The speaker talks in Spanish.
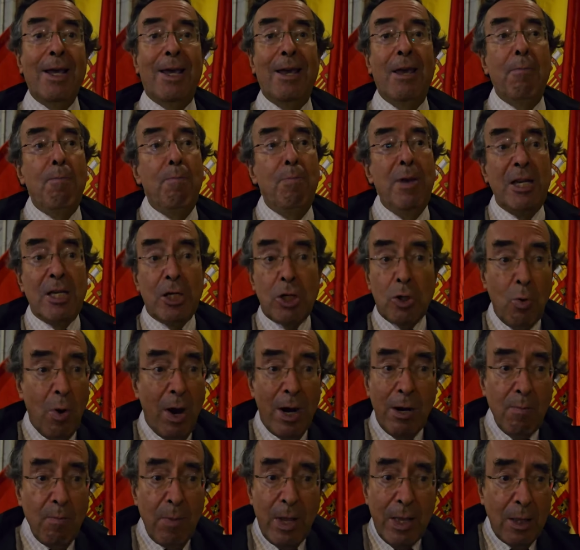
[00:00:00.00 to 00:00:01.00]
que
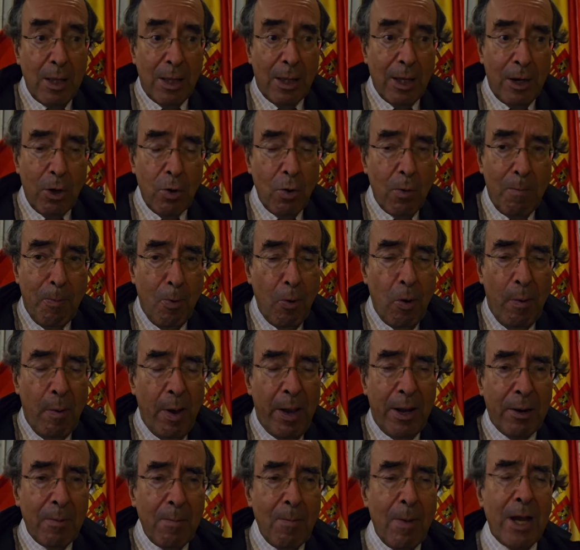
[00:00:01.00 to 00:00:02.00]
visualmente no puedo
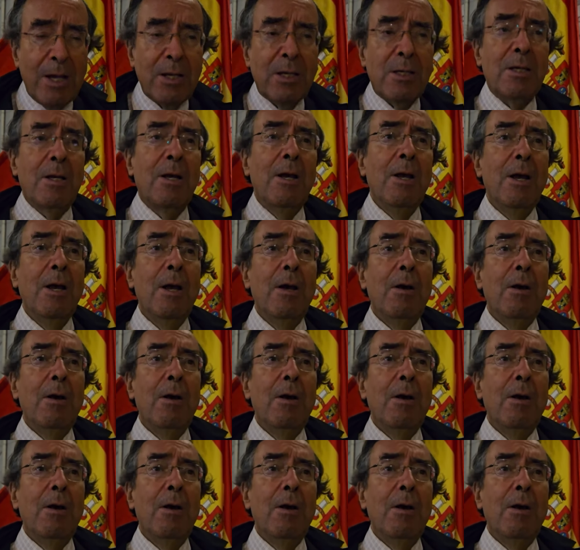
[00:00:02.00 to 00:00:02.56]
ver más,